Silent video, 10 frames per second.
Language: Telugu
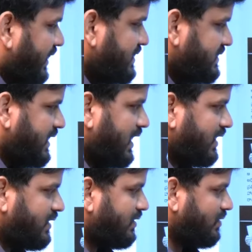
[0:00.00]

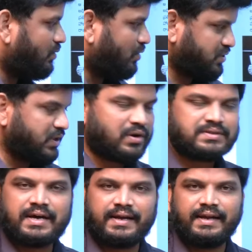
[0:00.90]
కేసీఆర్ వస్తే
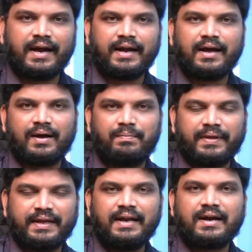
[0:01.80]
ఒకసారి ఆయన
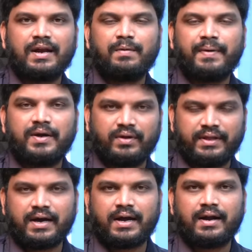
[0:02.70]
పదేళ్ల కాలం పాటు
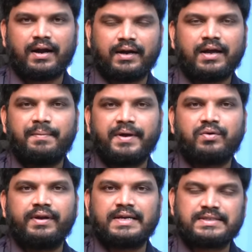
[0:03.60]
అధికారాన్ని అడ్డంగా
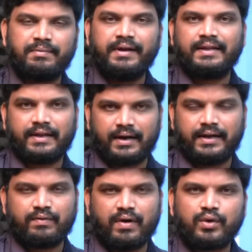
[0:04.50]
పెట్టుకొని అసెంబ్లీ
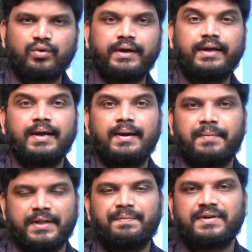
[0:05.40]
తరహాలతో వాడుకొని
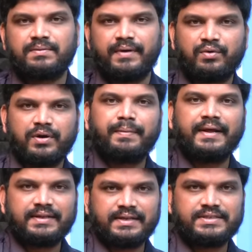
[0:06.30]
ప్రతిపక్షం లేకుండా
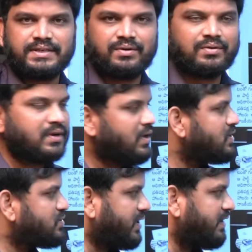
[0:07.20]
ప్రయత్నం చేసిండు
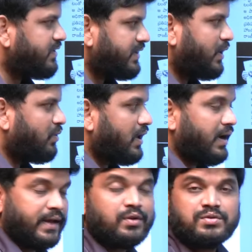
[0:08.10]
సో రేవంత్ రెడ్డి కూడా
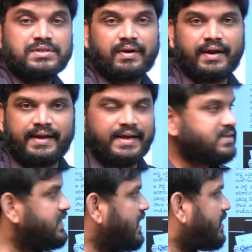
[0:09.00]
ఎదురు చూస్తాడు అరే
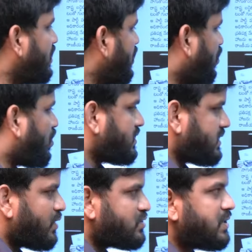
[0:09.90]
కేసీఆర్
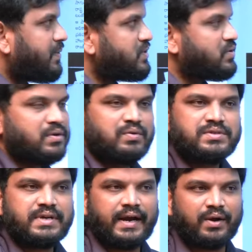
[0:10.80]
ఒక్కసారి వస్తే మంచి ఉండు
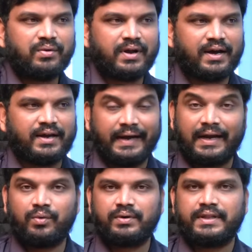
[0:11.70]
వస్తే ఆయన కూడా
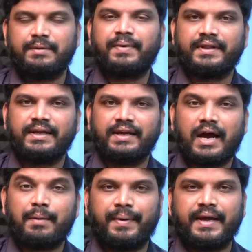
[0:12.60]
ఎట్లా ఉంటుంది ఇబ్బంది
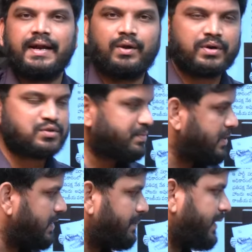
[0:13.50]
ఆ పెయిన్ ఎట్లుంటుంది
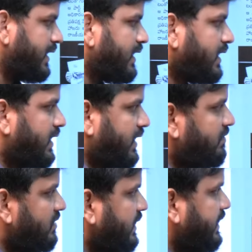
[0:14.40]
చూపుతామని చెప్పి
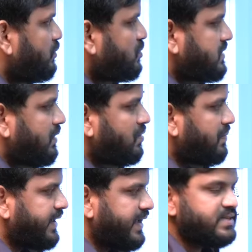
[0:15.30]
రేవంత్ రెడ్డి ఎదురు చూస్తూ ఉండు
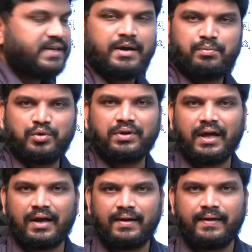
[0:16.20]
మరి కేసీఆర్
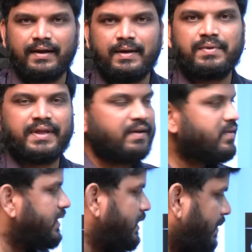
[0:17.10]
పోతాడా లేకపోతే
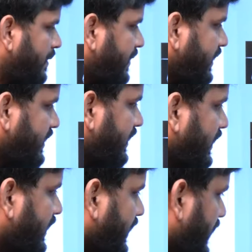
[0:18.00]
రేవంత్ రెడ్డికి భయపడి
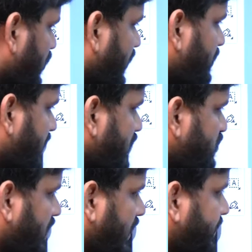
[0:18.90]
ఇంట్లోనే ఉంటాడా
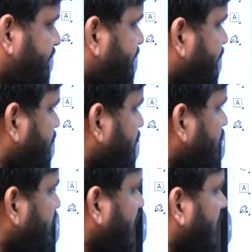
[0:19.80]
చూడాలి
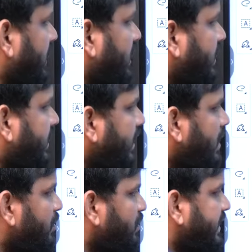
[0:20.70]

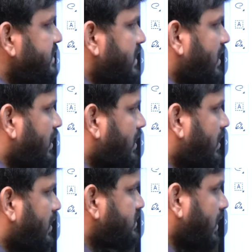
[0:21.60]
క్రీడాభివృద్ధికి సహ
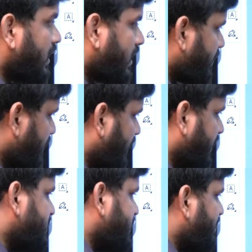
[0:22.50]
సహకారం
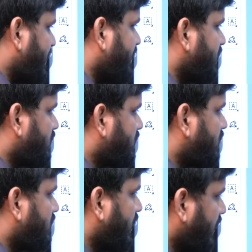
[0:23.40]
ఇవ్వండి సీఎం
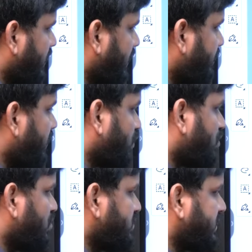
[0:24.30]
రేవంత్ రెడ్డి
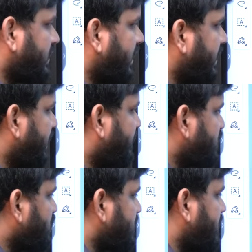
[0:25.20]
రేవంత్కు జితేందర్ రెడ్డి
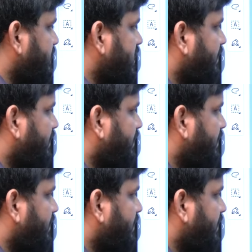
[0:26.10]
రిక్వెస్ట్ అసెంబ్లీ